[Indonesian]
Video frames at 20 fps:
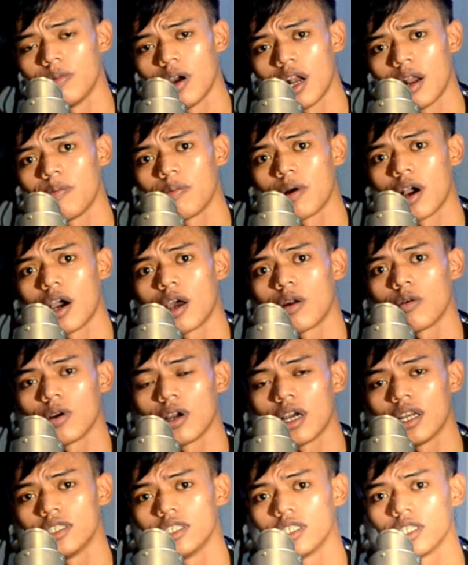balap karung
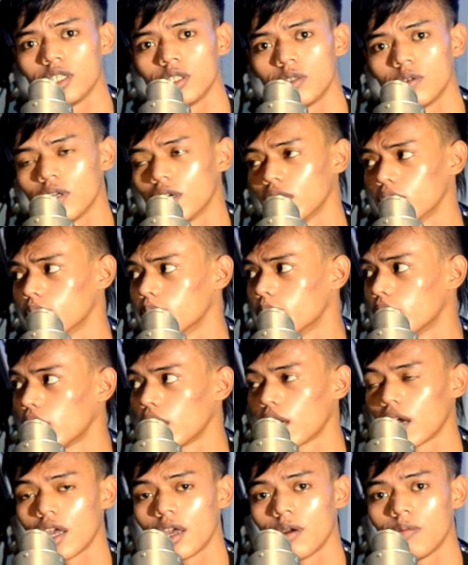aja gitu ya
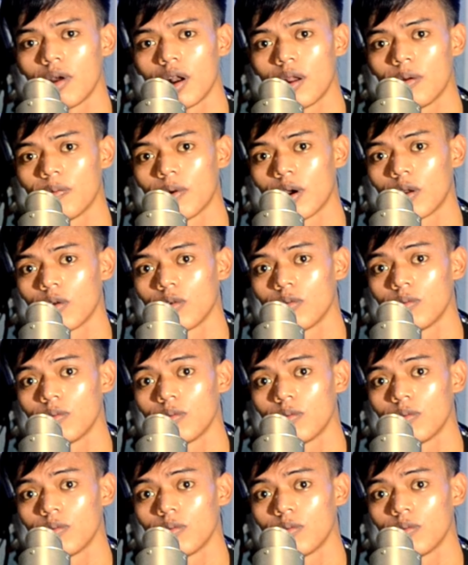biar kayak balap karung